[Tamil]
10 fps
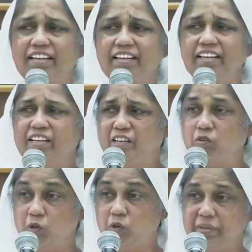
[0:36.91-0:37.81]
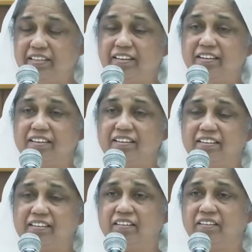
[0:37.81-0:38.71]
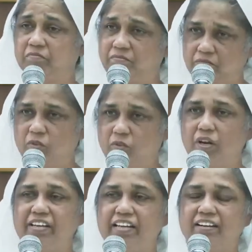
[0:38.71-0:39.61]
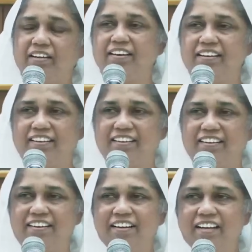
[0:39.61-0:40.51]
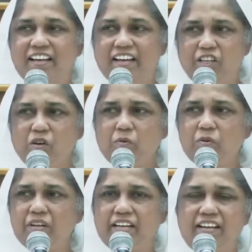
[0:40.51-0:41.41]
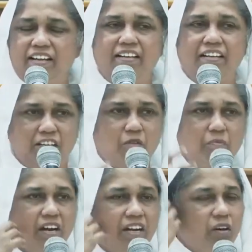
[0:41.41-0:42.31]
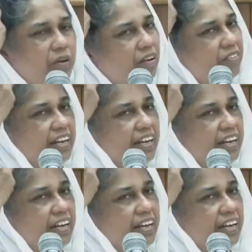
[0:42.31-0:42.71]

இல்லை குடும்பத்தினராக இருக்கலாம் உறவினர்களாக இருக்கலாம் ஏதோ ஒரு நல்ல நெருக்கமான உறவின்